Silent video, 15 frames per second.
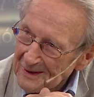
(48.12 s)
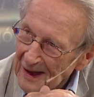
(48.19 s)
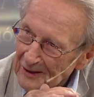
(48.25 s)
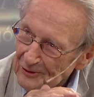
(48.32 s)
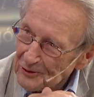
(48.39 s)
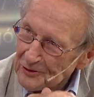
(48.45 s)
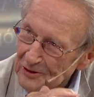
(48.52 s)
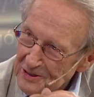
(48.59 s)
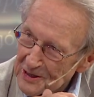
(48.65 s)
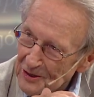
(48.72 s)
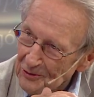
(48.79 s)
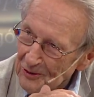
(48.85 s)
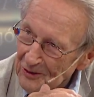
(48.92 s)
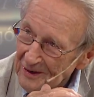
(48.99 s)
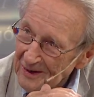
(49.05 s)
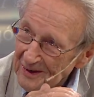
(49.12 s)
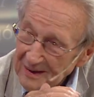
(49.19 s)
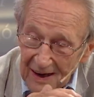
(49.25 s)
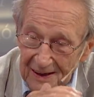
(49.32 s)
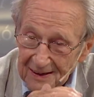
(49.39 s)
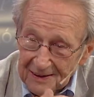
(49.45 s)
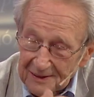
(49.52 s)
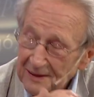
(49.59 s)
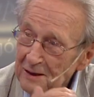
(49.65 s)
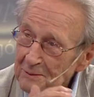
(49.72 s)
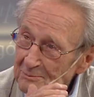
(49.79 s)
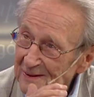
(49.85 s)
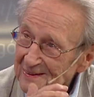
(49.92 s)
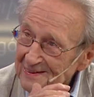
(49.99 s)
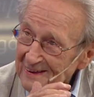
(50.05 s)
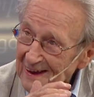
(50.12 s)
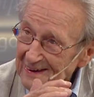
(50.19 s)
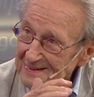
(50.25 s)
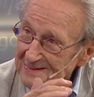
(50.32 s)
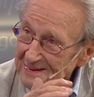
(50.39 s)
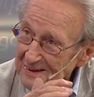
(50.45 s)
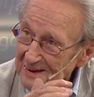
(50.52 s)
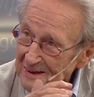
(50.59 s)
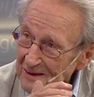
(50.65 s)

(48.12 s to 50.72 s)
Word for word: a dónde llegó y ahí mm. reinventarse.